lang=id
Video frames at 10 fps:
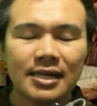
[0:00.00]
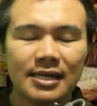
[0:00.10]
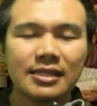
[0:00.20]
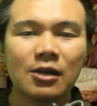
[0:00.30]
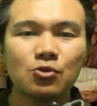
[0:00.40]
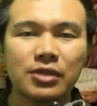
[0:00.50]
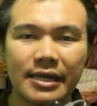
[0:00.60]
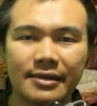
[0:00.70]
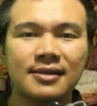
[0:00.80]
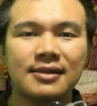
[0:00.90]

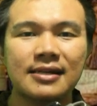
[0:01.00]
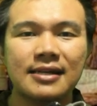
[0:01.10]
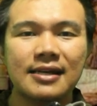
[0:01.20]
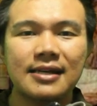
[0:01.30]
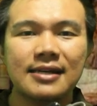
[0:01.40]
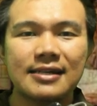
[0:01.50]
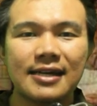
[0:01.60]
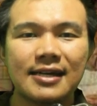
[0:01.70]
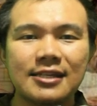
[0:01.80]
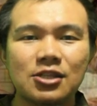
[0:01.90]
Ketakutan.
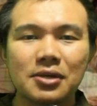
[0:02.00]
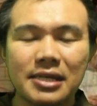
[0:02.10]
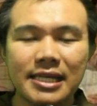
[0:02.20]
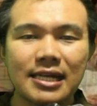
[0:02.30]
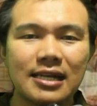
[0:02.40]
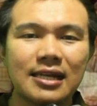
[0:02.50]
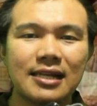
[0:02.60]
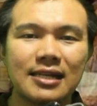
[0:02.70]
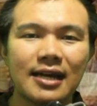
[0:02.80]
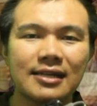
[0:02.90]
Dan itu
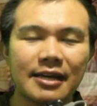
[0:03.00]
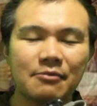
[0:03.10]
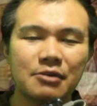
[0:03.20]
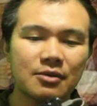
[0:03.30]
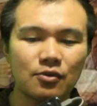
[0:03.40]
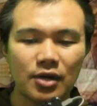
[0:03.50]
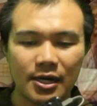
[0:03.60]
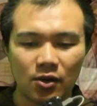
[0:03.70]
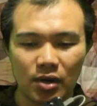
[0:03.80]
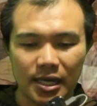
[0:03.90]
real ya, saya
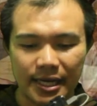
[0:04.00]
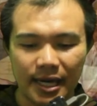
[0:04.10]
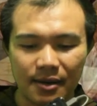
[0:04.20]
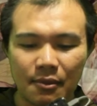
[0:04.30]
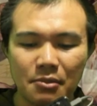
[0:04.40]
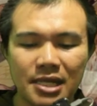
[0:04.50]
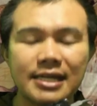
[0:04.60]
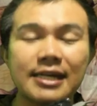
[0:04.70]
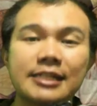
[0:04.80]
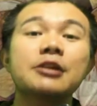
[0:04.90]
menemukan orang yang
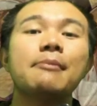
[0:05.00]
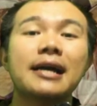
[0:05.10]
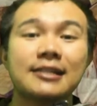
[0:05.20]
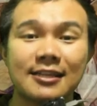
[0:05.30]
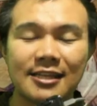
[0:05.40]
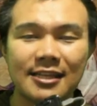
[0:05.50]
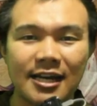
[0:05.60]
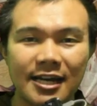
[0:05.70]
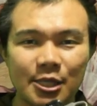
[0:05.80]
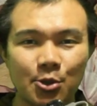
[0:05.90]
memiliki kecemasan
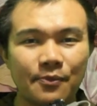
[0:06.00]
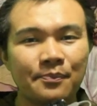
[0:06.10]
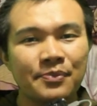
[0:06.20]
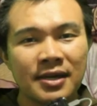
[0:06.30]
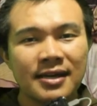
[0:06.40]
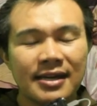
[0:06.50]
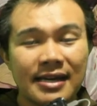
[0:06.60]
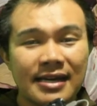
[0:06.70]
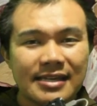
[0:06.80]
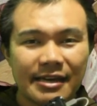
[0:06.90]
tentang itu.
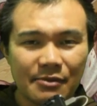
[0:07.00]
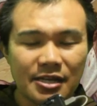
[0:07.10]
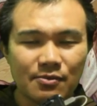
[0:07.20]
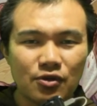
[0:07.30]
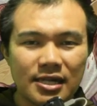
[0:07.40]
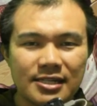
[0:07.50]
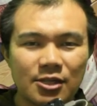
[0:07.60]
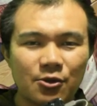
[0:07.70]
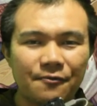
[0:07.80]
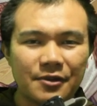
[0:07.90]
Saya menemukan
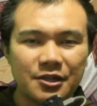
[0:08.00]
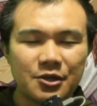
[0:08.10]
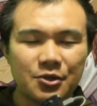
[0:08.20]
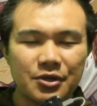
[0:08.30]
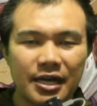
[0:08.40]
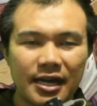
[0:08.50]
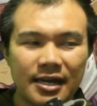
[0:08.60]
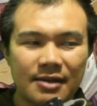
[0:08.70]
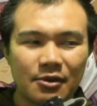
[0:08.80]
satu video yang